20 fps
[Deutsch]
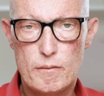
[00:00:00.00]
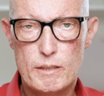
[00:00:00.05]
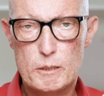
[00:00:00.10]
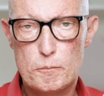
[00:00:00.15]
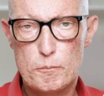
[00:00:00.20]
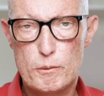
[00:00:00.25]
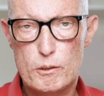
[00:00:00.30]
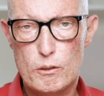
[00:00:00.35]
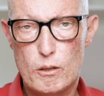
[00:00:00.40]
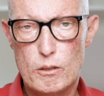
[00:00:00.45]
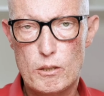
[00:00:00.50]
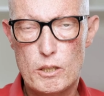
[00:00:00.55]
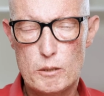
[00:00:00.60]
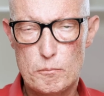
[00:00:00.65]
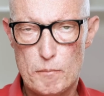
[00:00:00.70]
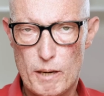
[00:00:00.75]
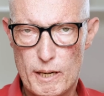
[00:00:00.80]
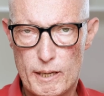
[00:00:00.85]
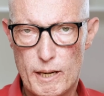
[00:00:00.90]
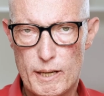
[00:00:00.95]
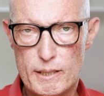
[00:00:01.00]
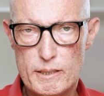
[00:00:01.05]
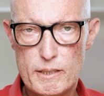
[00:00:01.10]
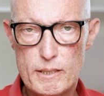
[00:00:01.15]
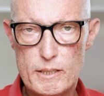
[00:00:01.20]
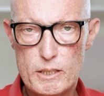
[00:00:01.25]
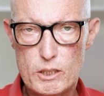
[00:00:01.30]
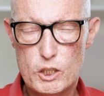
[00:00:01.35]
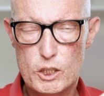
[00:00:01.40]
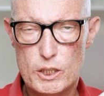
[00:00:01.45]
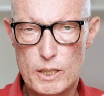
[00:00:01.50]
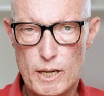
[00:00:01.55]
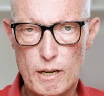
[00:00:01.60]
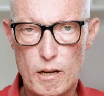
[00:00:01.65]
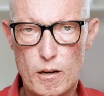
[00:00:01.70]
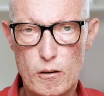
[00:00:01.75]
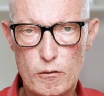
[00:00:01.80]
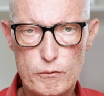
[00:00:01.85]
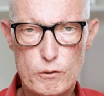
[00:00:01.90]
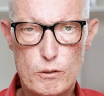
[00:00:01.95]
was besonders markant ist, schnell
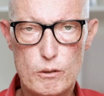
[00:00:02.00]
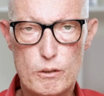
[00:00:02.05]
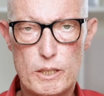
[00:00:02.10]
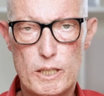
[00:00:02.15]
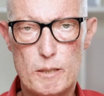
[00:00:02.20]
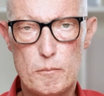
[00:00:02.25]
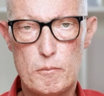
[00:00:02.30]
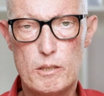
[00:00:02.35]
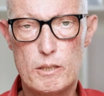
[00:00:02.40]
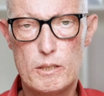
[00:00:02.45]
aufzunehmen